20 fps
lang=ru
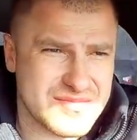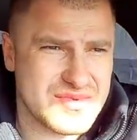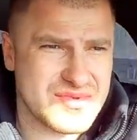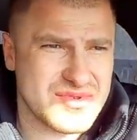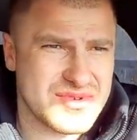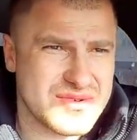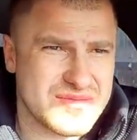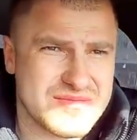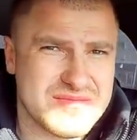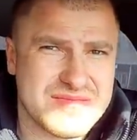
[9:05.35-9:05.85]

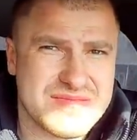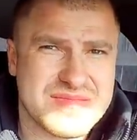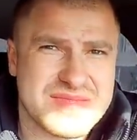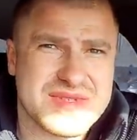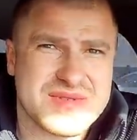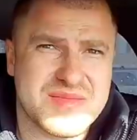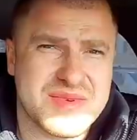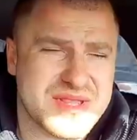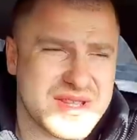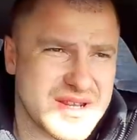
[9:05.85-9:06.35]
Будем
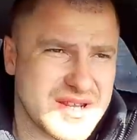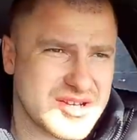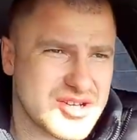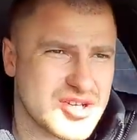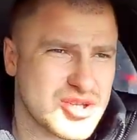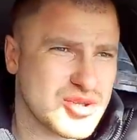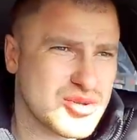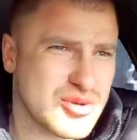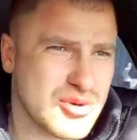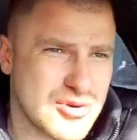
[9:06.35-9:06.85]
смотреть,
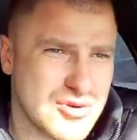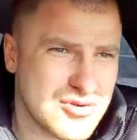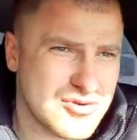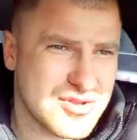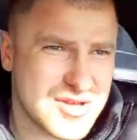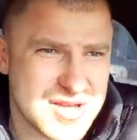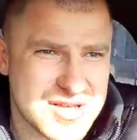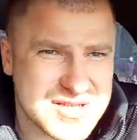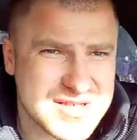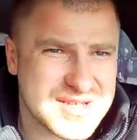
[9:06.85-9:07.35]
что у
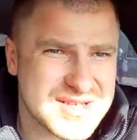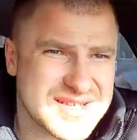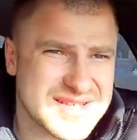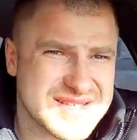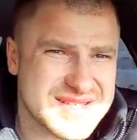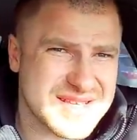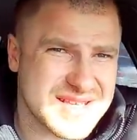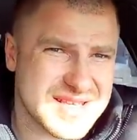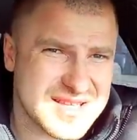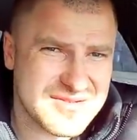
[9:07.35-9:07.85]
нас
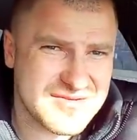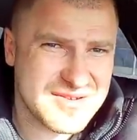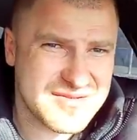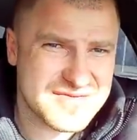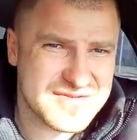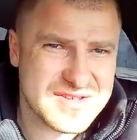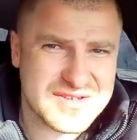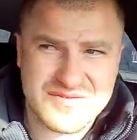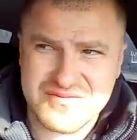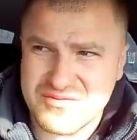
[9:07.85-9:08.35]
из этого
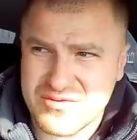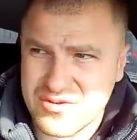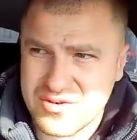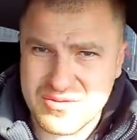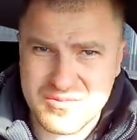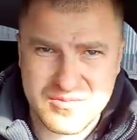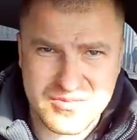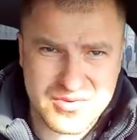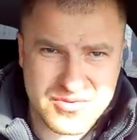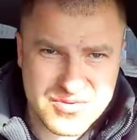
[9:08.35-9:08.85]

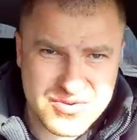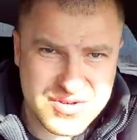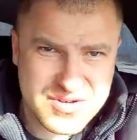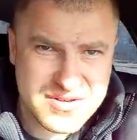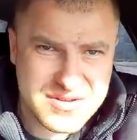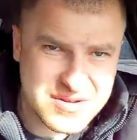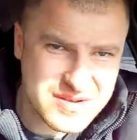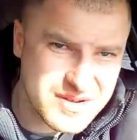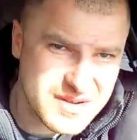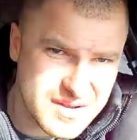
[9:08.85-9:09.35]
всего будет